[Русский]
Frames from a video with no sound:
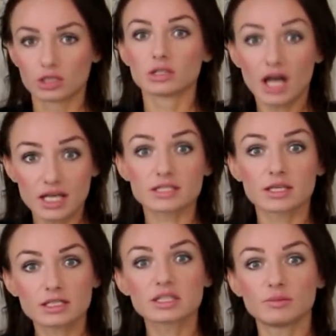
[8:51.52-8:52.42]
да,
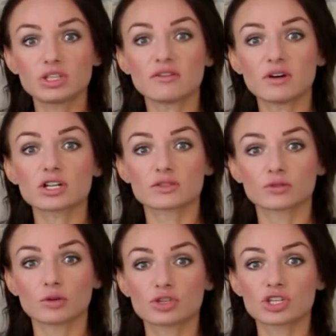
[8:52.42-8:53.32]
секс для меня важен в
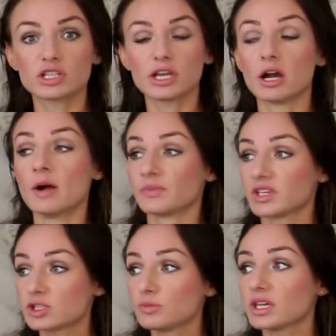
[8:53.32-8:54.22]
том числе.
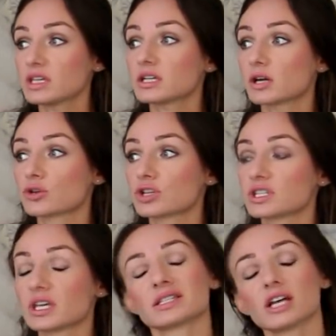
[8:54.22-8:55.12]
Если у меня есть хороший
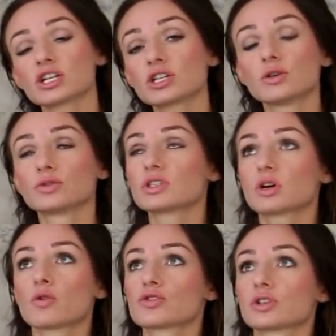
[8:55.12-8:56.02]
секс, даже если он не
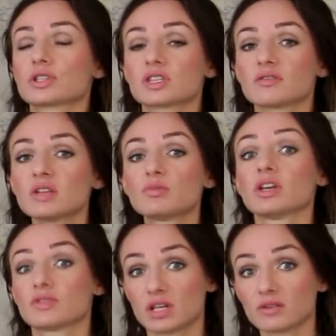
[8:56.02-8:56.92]
закончился свадьбой,
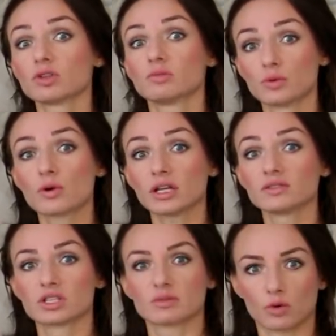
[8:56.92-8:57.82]
я все равно буду
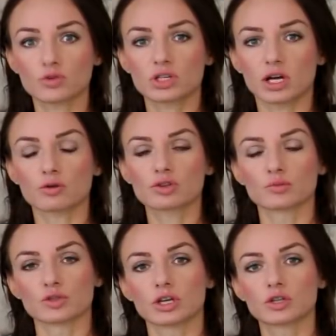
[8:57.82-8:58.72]
радоваться просто
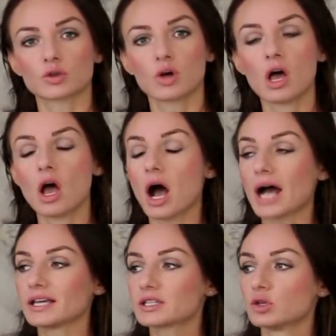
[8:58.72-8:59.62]
хорошему сексу.
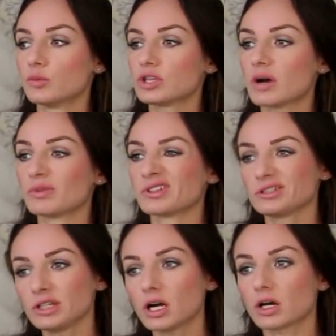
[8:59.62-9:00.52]
А если у меня был
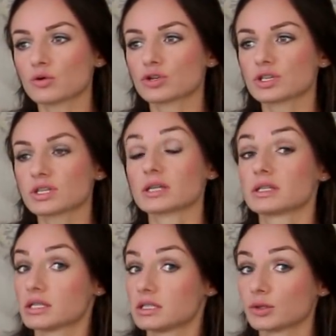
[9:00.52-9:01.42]
нехороший секс,
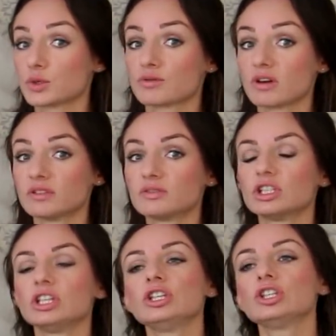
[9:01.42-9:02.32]
я сделаю свои
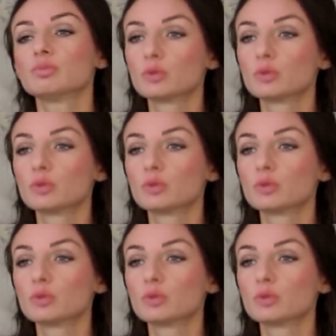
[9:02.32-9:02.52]
выводы и не